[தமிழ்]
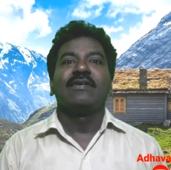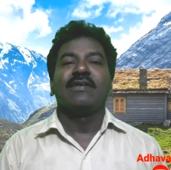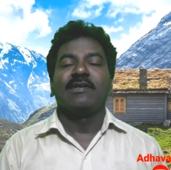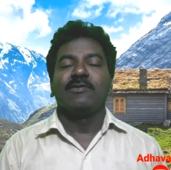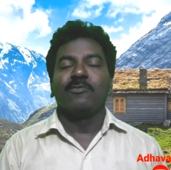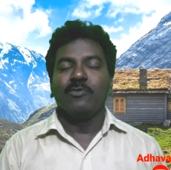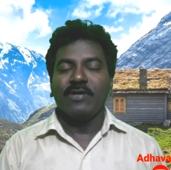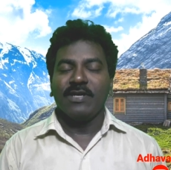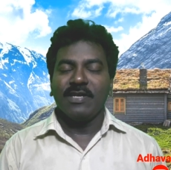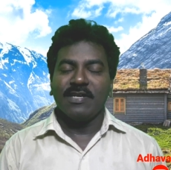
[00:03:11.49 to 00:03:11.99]

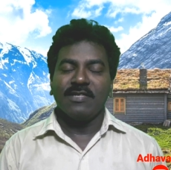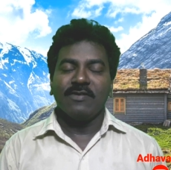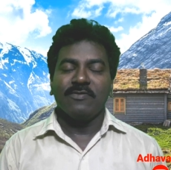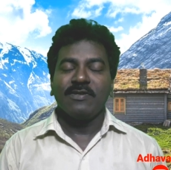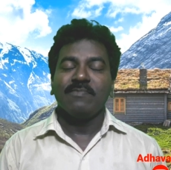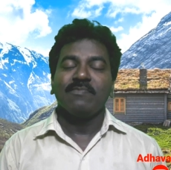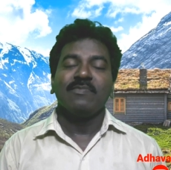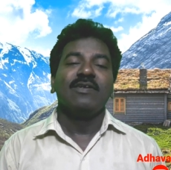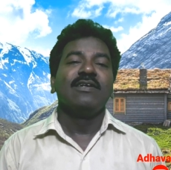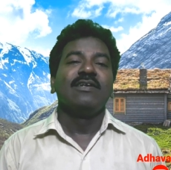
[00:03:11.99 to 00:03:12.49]
நான்
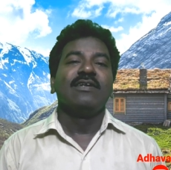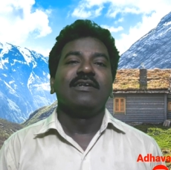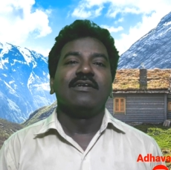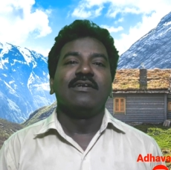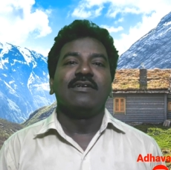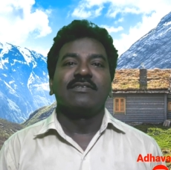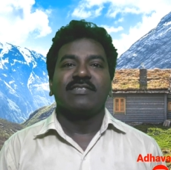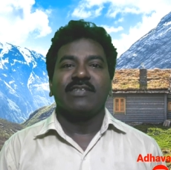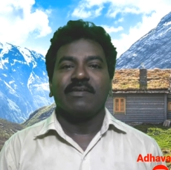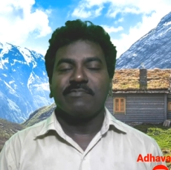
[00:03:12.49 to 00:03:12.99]
உங்களாதவன்
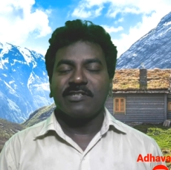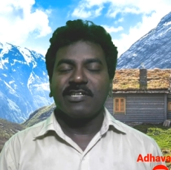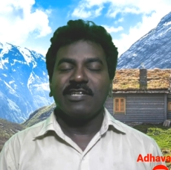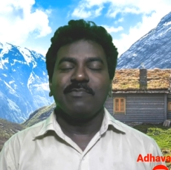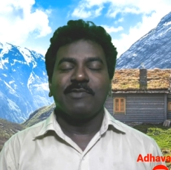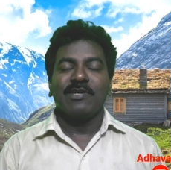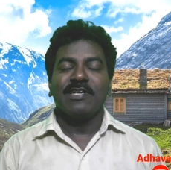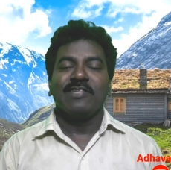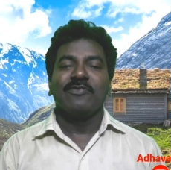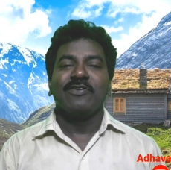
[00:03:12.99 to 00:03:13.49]

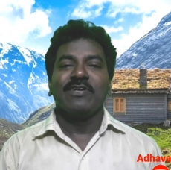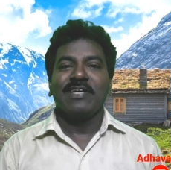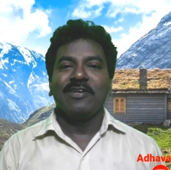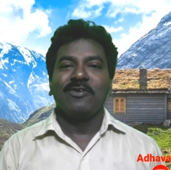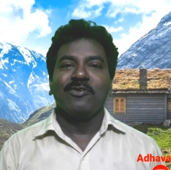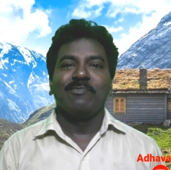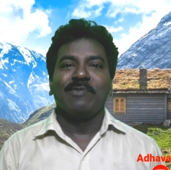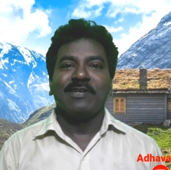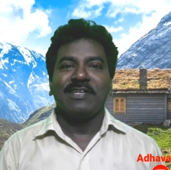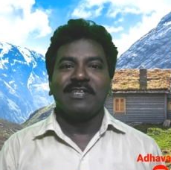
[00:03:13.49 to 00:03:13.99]
சப்ஸ்கிரைப் பண்ணாதவங்க
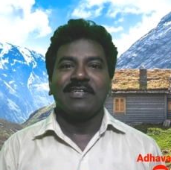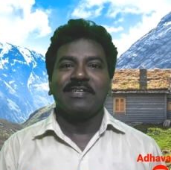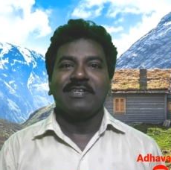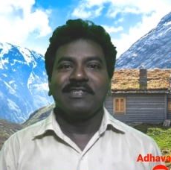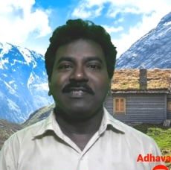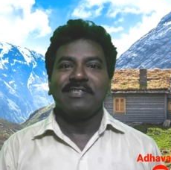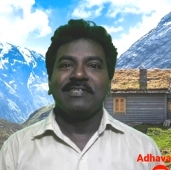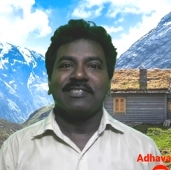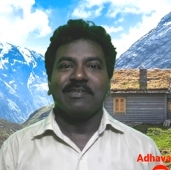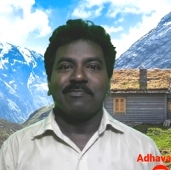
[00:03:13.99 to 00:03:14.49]
கீழே உள்ள பட்டனை
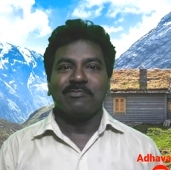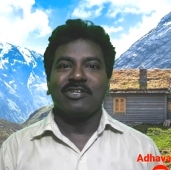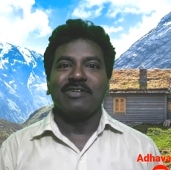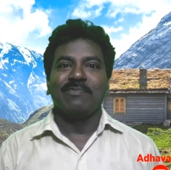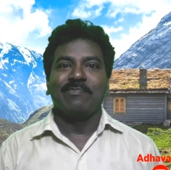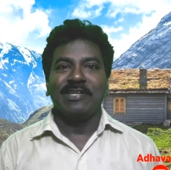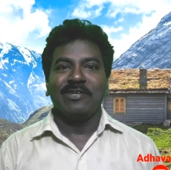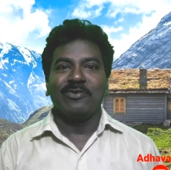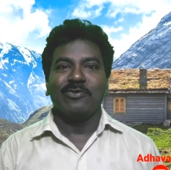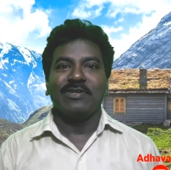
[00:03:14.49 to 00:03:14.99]
நடத்தி
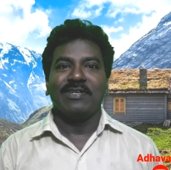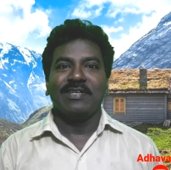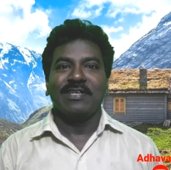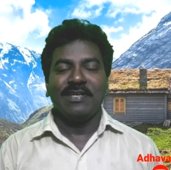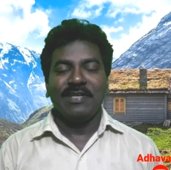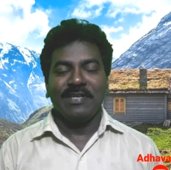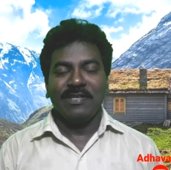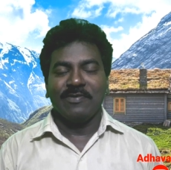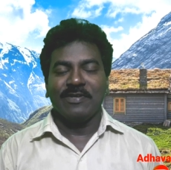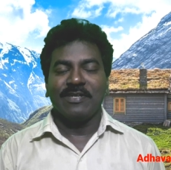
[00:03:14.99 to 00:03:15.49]
சப்ஸ்கிரைப் பண்ணிக்கோங்க
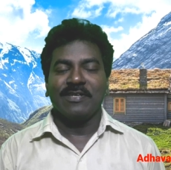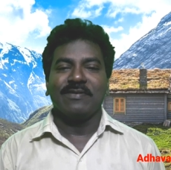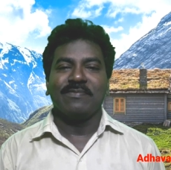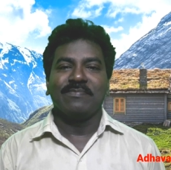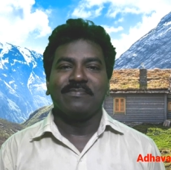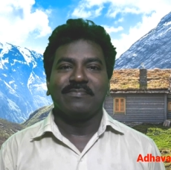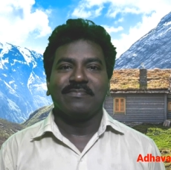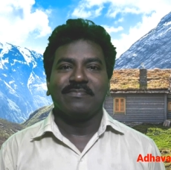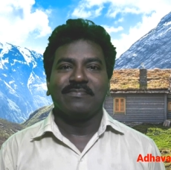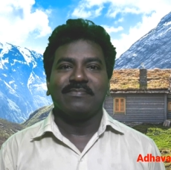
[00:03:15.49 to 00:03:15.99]
நன்றி
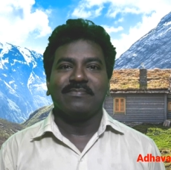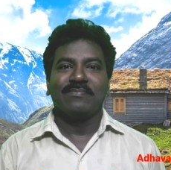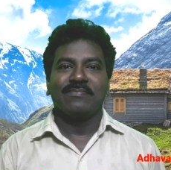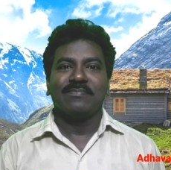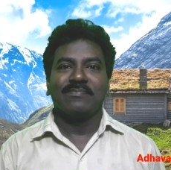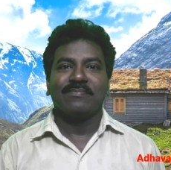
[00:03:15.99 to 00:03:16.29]
வணக்கம்